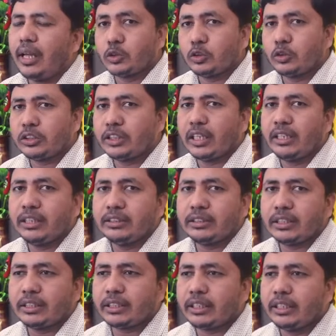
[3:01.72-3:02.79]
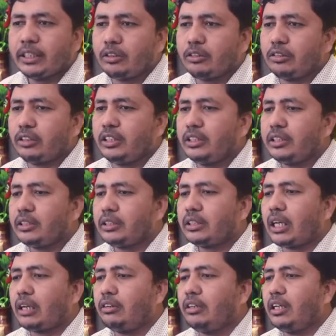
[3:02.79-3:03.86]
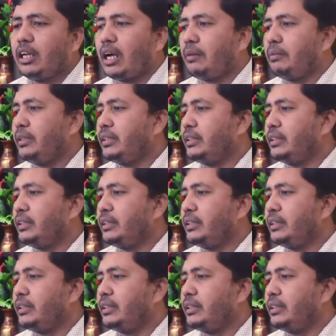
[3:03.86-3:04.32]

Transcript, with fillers: সোশ্যাল নিনজাতে ক্লিক করি তাহলে আমি